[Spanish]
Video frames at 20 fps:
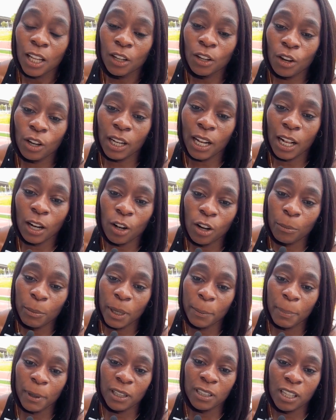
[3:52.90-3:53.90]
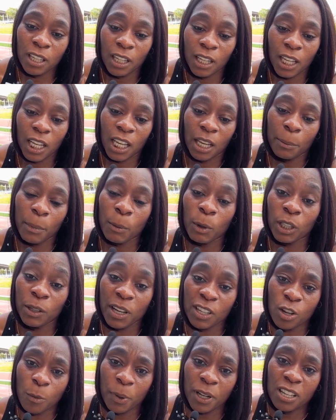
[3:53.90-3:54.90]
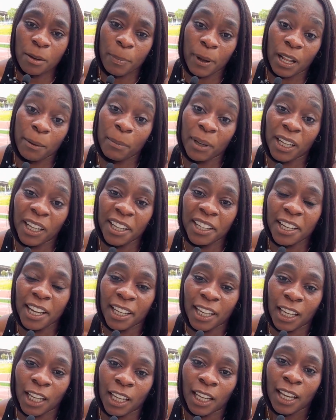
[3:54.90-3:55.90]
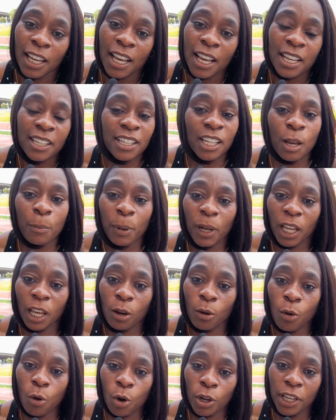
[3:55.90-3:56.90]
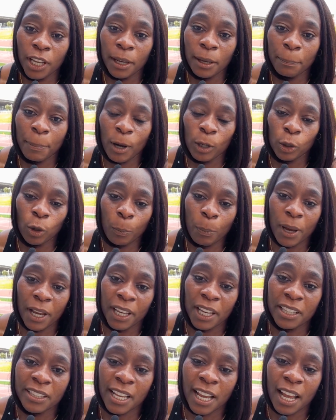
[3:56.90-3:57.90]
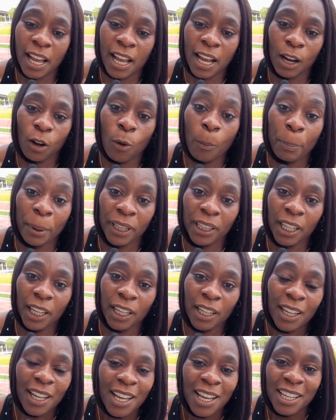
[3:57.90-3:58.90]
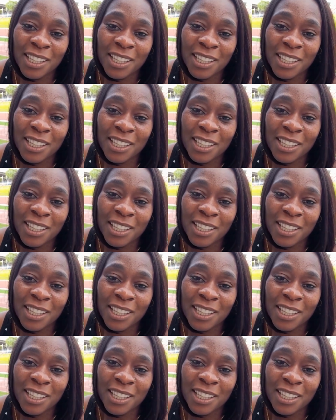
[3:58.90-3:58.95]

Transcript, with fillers: No, claro, eh, mi, motivación principal es mi niña, que siempre que voy para otro país a competir,